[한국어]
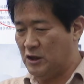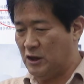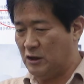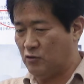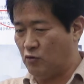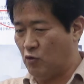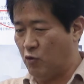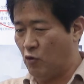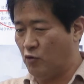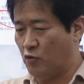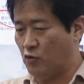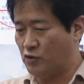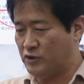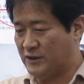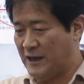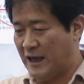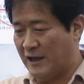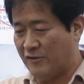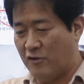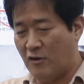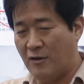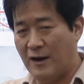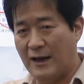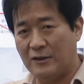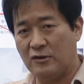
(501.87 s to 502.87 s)
이제 도로
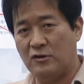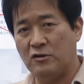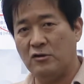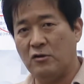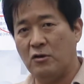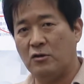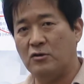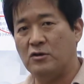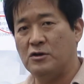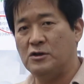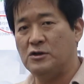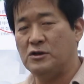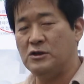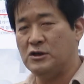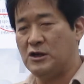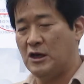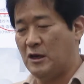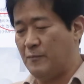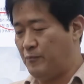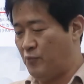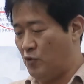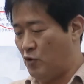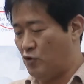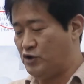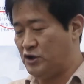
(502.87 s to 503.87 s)
차선 같은 거를
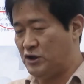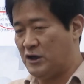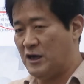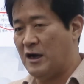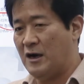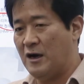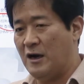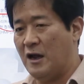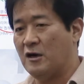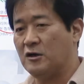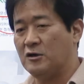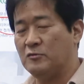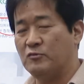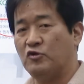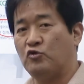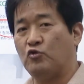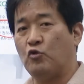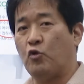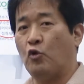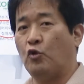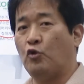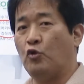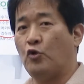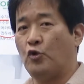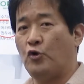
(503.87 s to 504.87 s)
이제 표시를 하려고 그러면
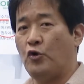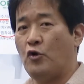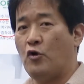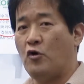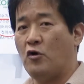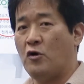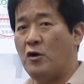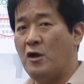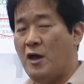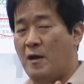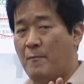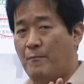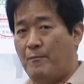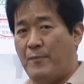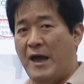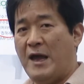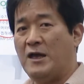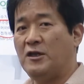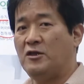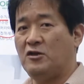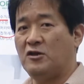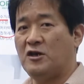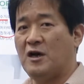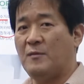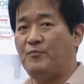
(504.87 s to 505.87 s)
도로용
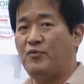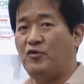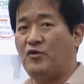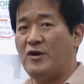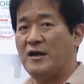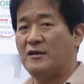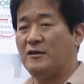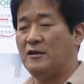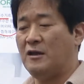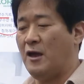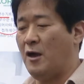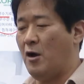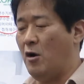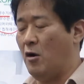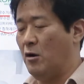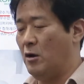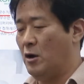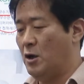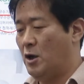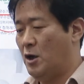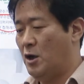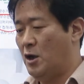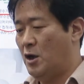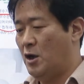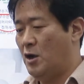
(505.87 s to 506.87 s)
페인트가 필요한데요.
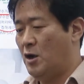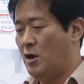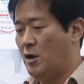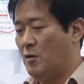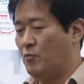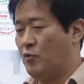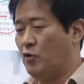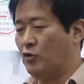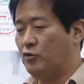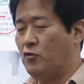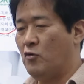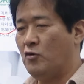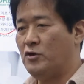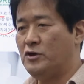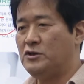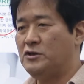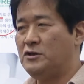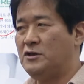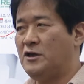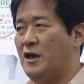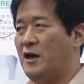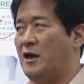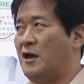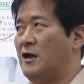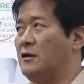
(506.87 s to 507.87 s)
보통
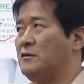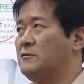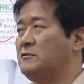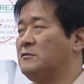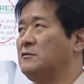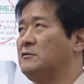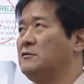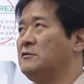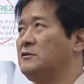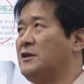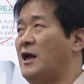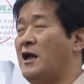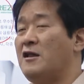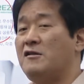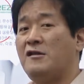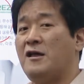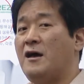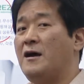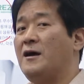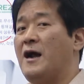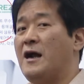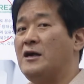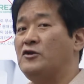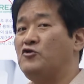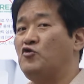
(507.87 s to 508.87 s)
이제 그
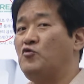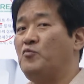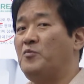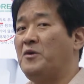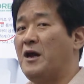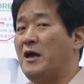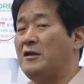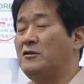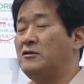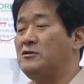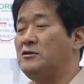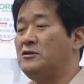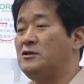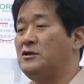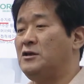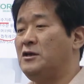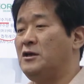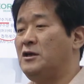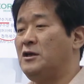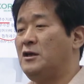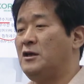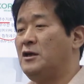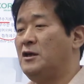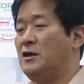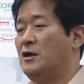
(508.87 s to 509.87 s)

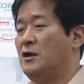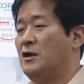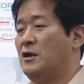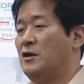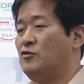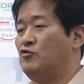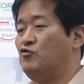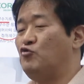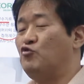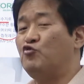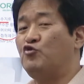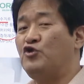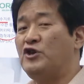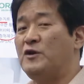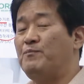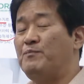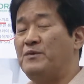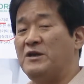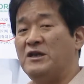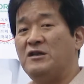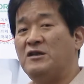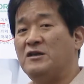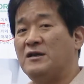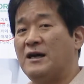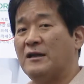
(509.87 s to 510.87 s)
탄산칼슘이라든지 유리
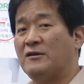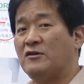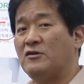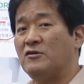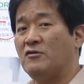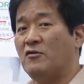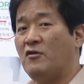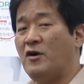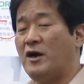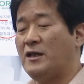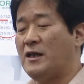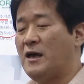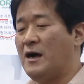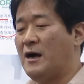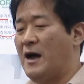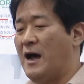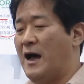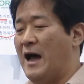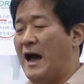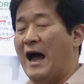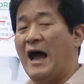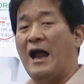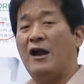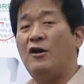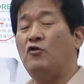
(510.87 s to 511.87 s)
비드 같은
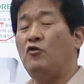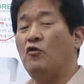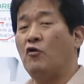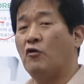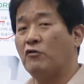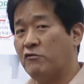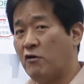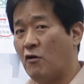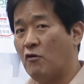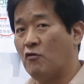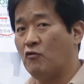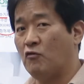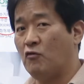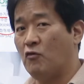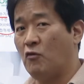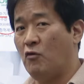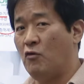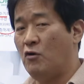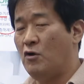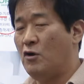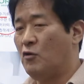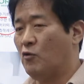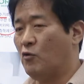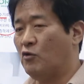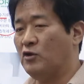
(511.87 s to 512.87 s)
거에다가 알료
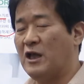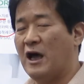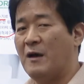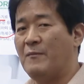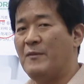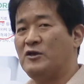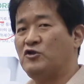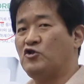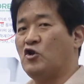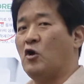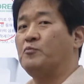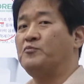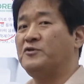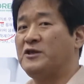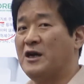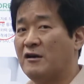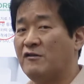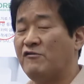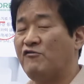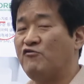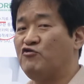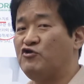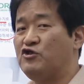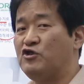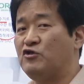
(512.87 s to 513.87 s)
섞고 그 다음에 접착
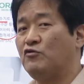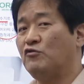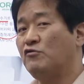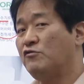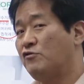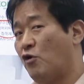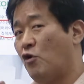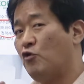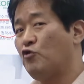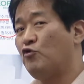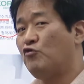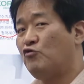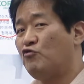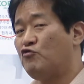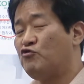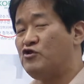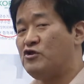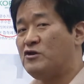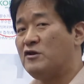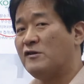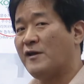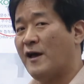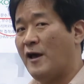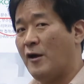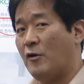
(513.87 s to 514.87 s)
수지로 석유
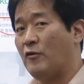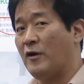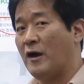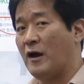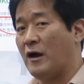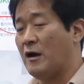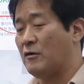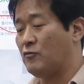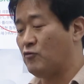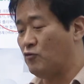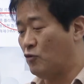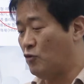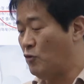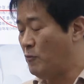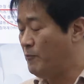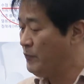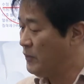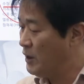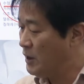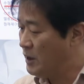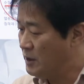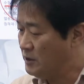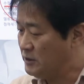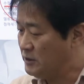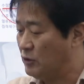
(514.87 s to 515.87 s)
수지를 사용해 갖고
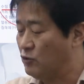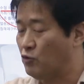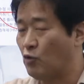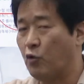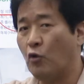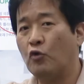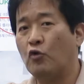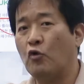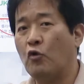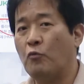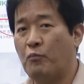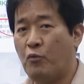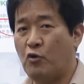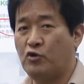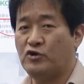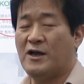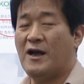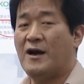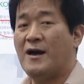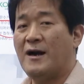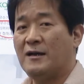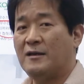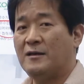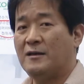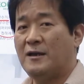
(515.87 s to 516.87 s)
도로
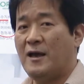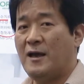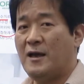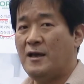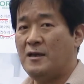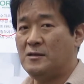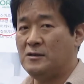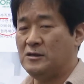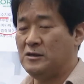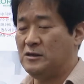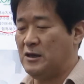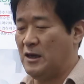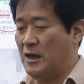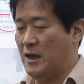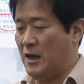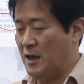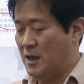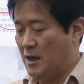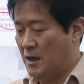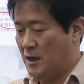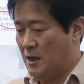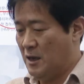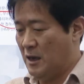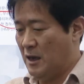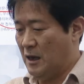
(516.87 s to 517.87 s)
포장할 때 이제
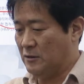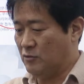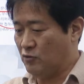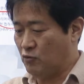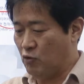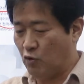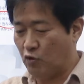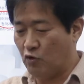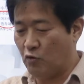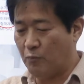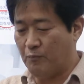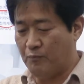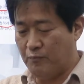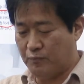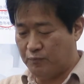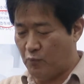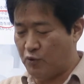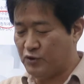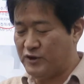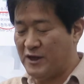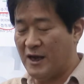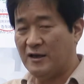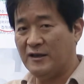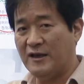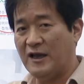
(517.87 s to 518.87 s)
아, 도로
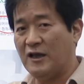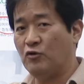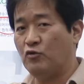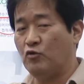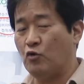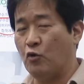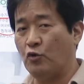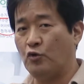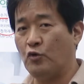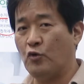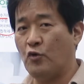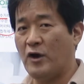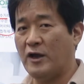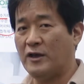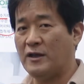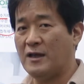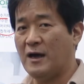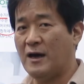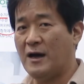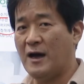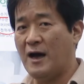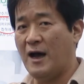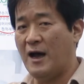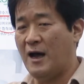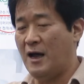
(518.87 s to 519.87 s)
포장된
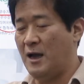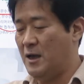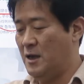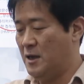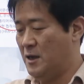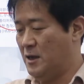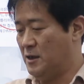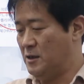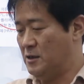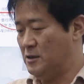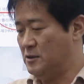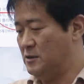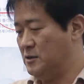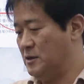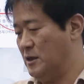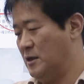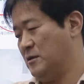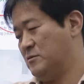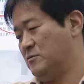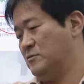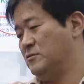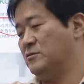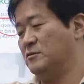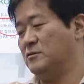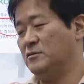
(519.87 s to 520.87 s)
도로에다가
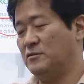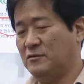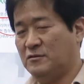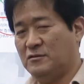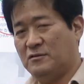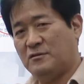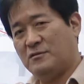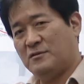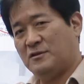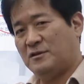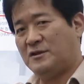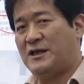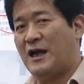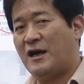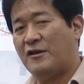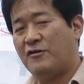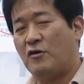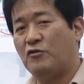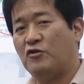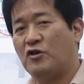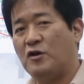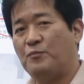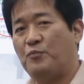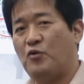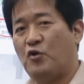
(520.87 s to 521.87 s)
이제 그
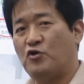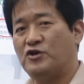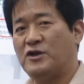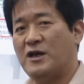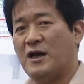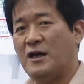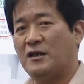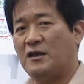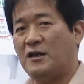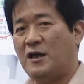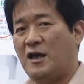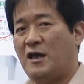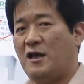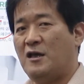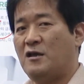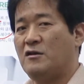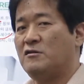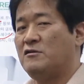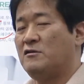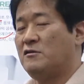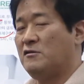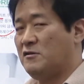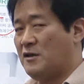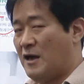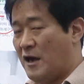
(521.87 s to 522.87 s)
차선을 표시할 때
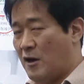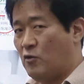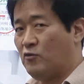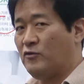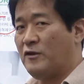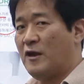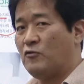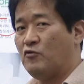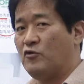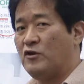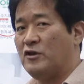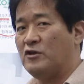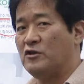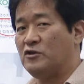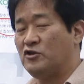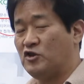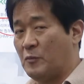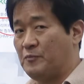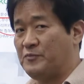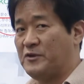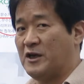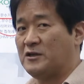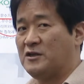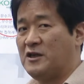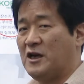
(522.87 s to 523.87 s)
사용되고 있는
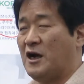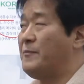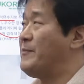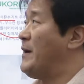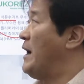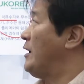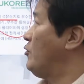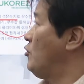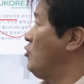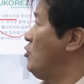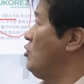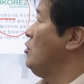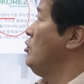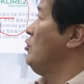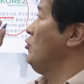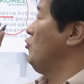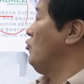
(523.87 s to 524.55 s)
접착제가 바로